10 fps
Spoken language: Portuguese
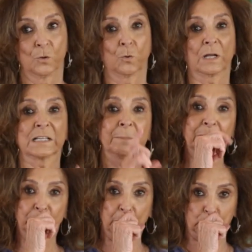No
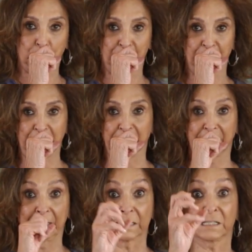casamento da sua filha,
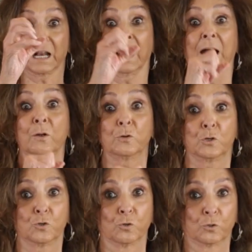queria estragar o
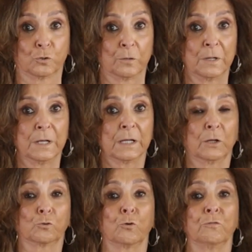risoto que os